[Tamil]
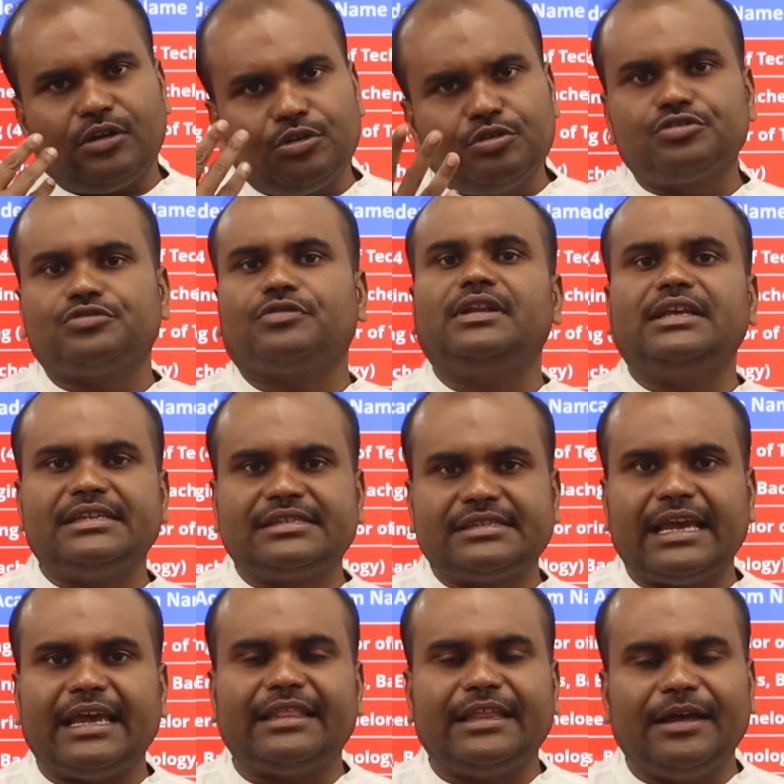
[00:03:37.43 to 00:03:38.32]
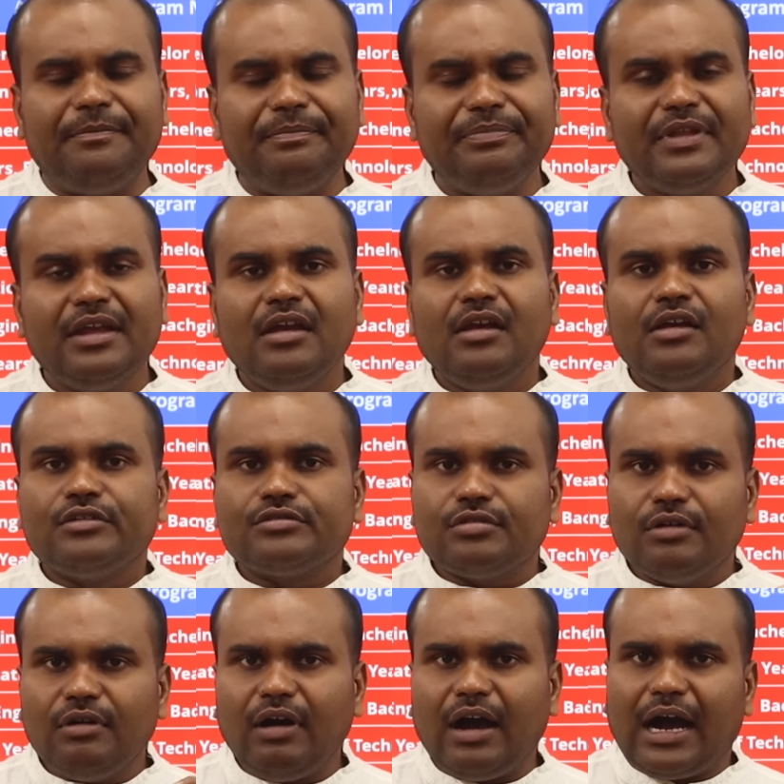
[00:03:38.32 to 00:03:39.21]
யூஸ்வலி சேதம்
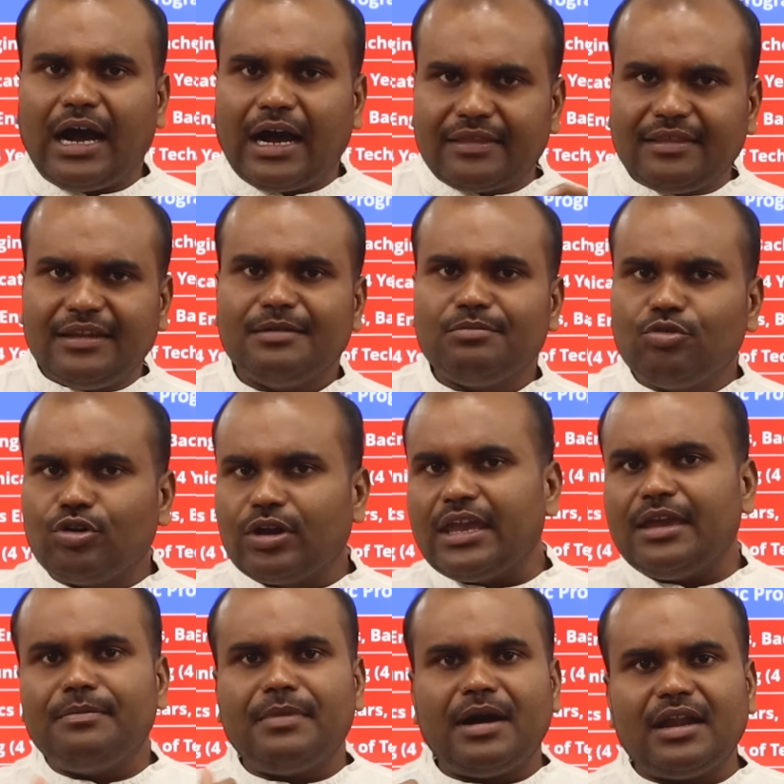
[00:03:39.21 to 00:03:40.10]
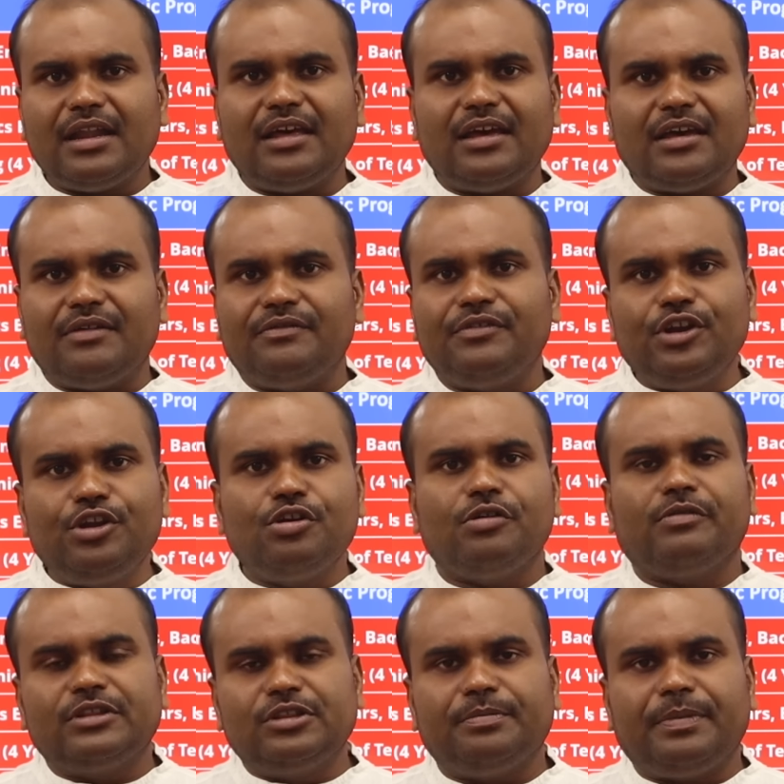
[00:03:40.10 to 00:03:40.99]
ஸோ அதில் முக்கியமான வீடியோ
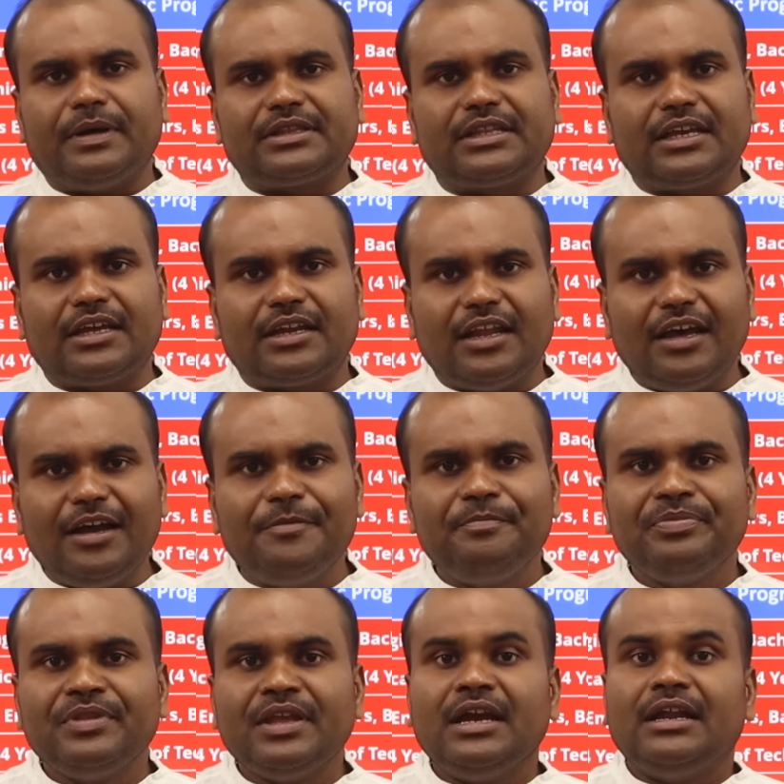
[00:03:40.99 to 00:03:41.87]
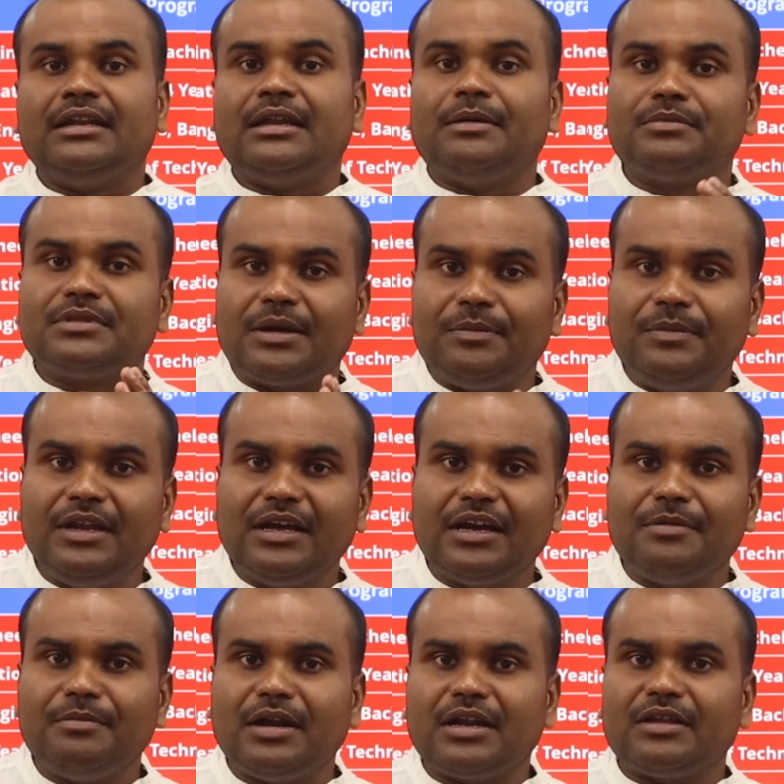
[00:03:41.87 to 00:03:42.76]
வந்து பார்த்திங்கன்னா நம்
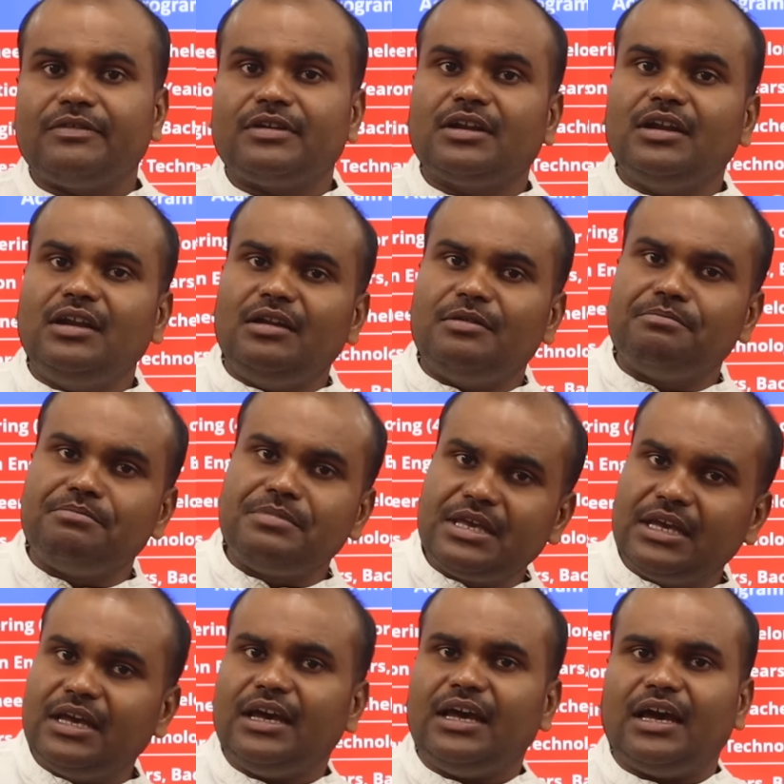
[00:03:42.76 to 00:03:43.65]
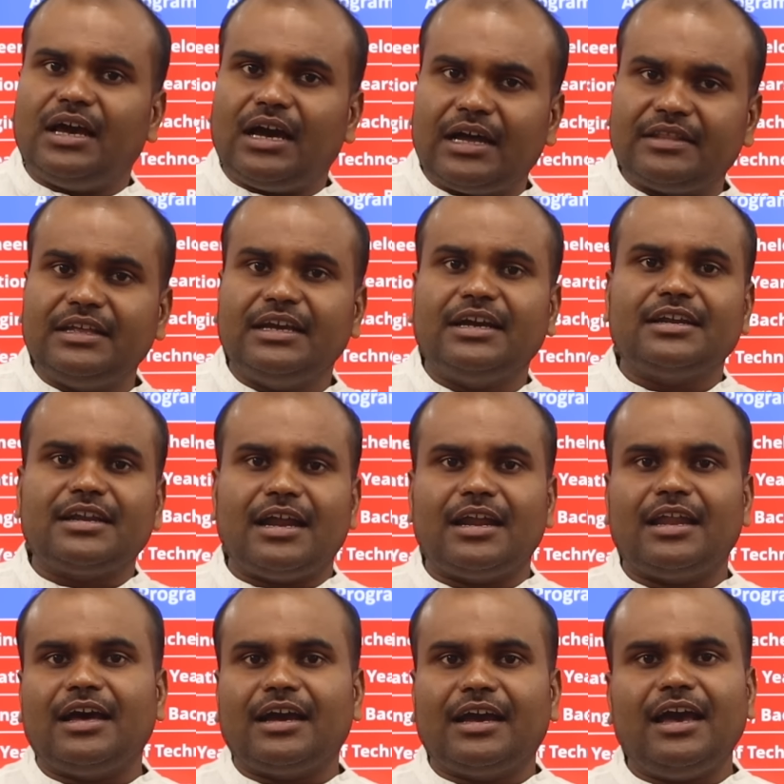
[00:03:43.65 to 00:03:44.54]
தமிழக மாணவர்கள் மிக அதிக
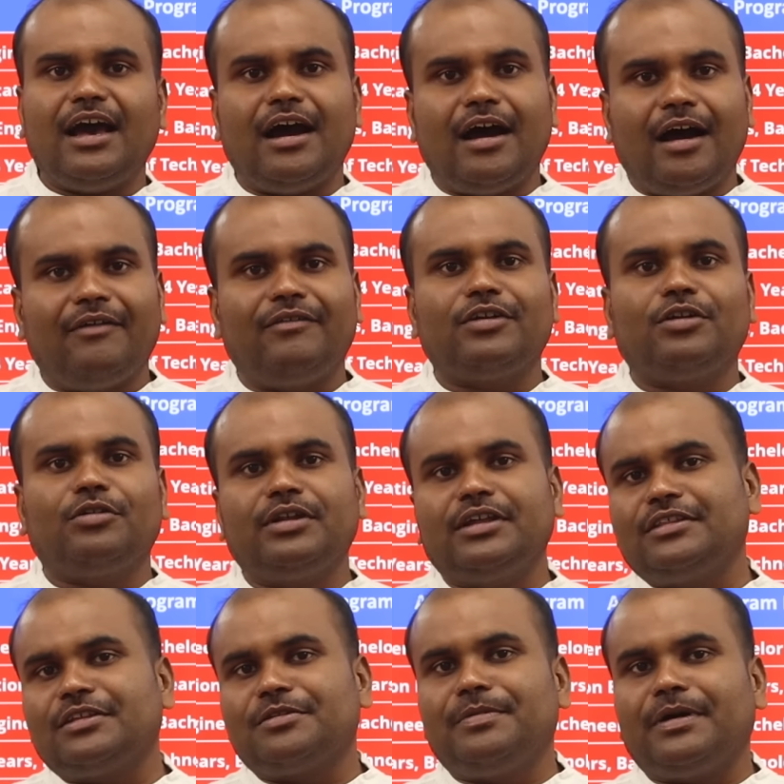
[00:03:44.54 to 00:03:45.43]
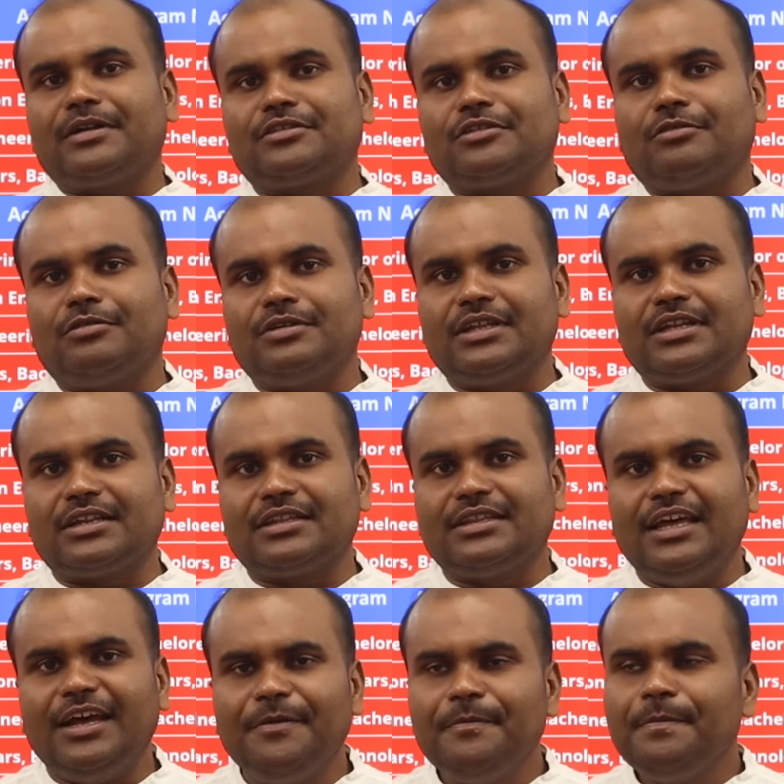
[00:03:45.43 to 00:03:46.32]
நாளாக ஆவலோடு எதிர்பார்த்து
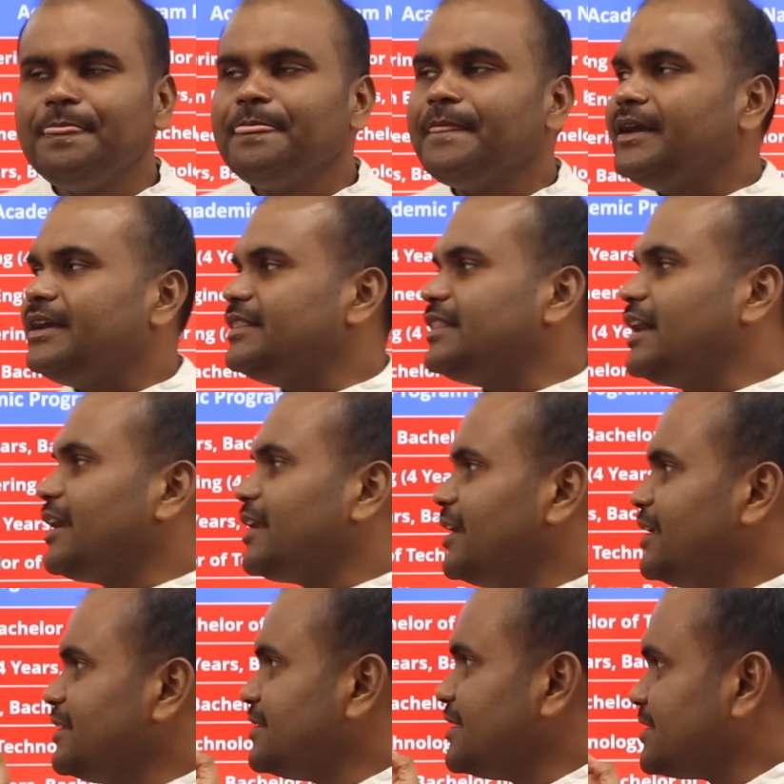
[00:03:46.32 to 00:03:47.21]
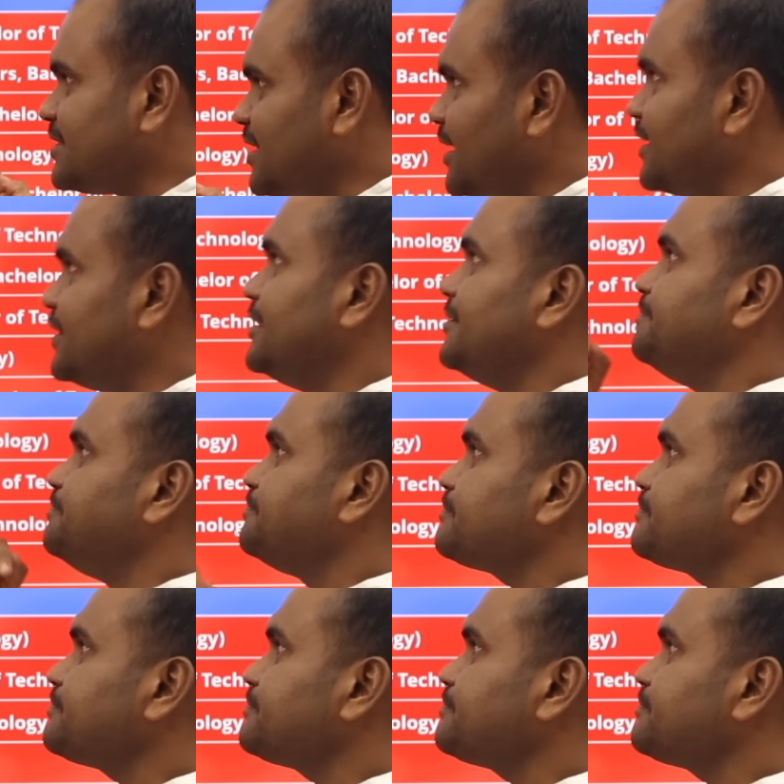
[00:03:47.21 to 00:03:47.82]
கொண்டிருந்த இந்த அனாலிசிஸ் தான் இது